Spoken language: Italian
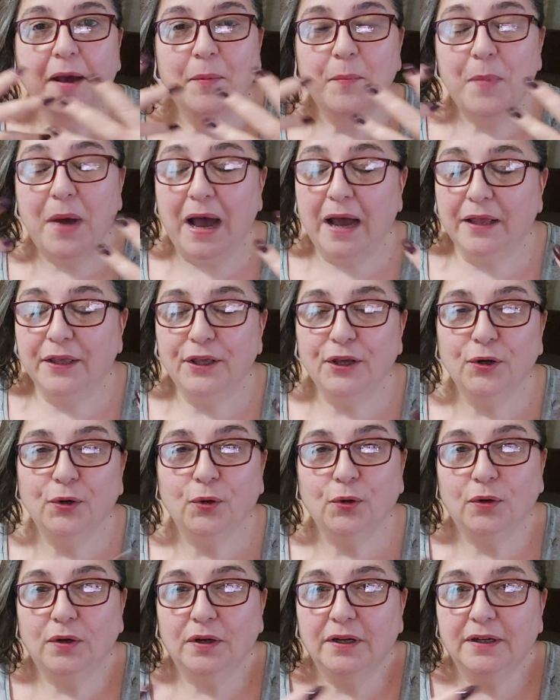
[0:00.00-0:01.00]
ma
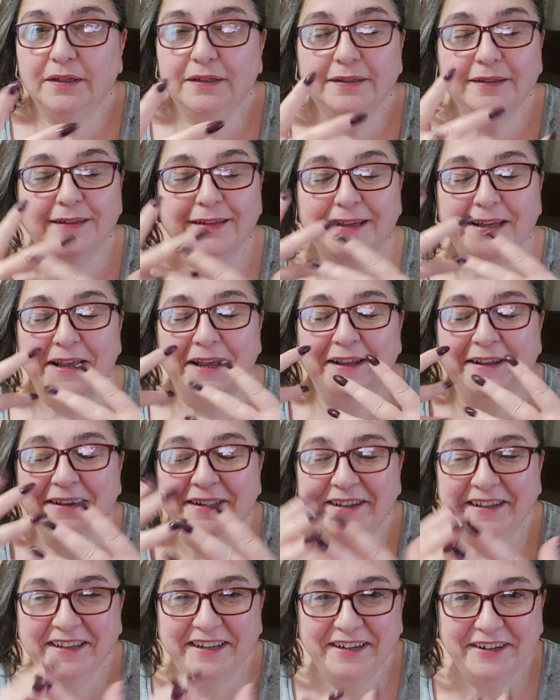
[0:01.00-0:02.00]
io
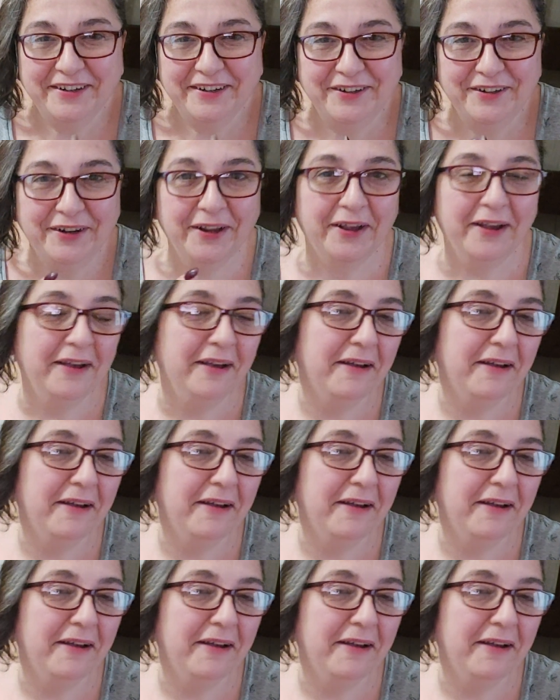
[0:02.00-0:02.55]
eh,